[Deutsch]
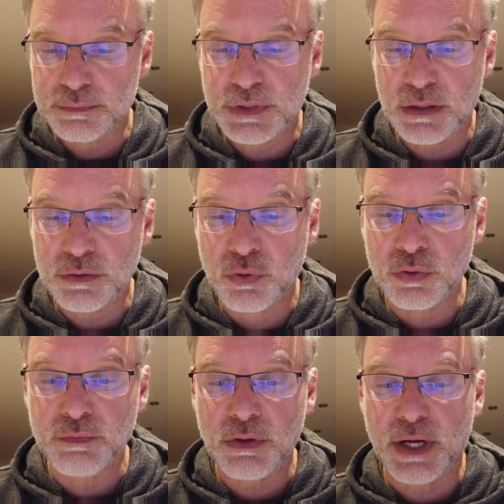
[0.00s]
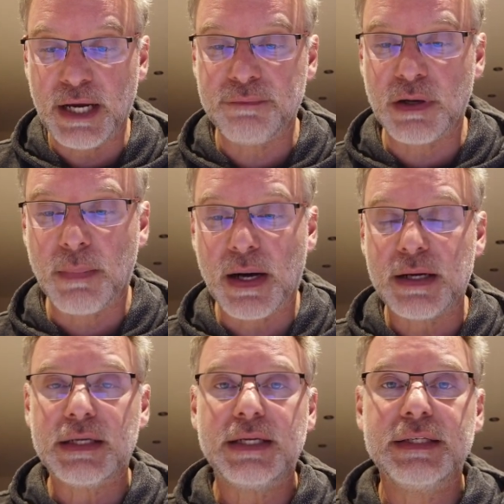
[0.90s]
Dann gucken wir doch einfach
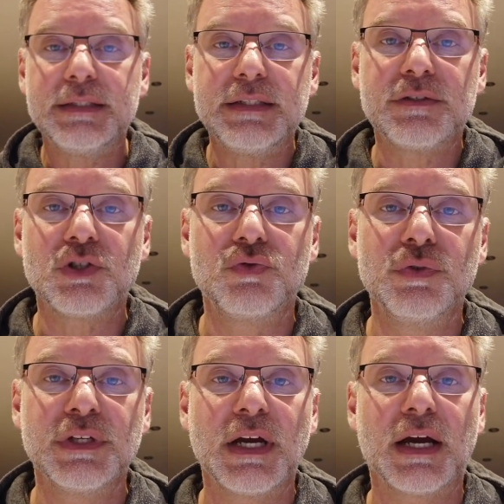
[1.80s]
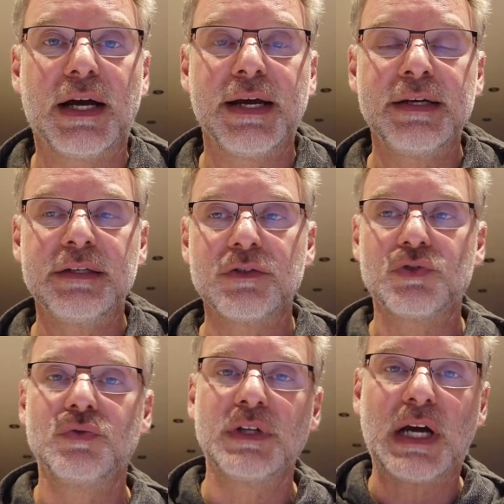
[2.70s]
mal in diese Studie herein. Diese
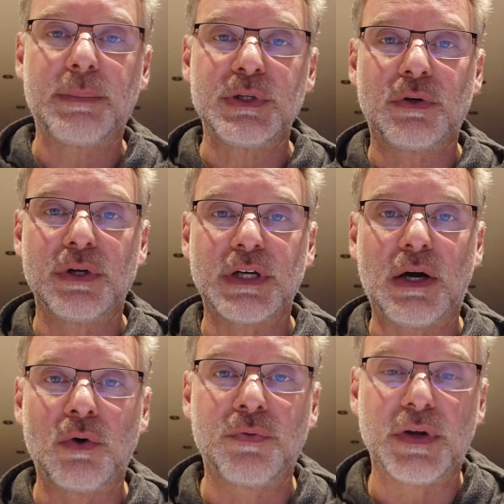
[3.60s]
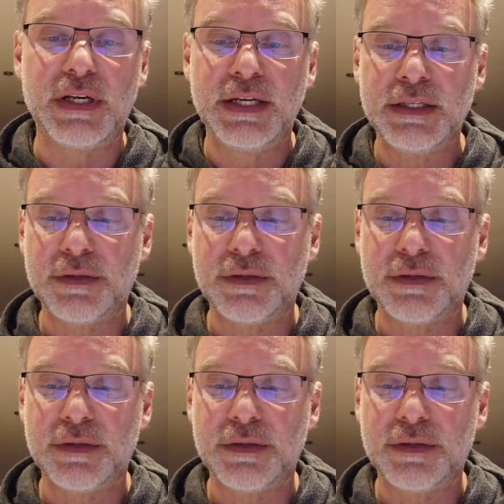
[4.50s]
Studie habe ich euch auch verlinkt.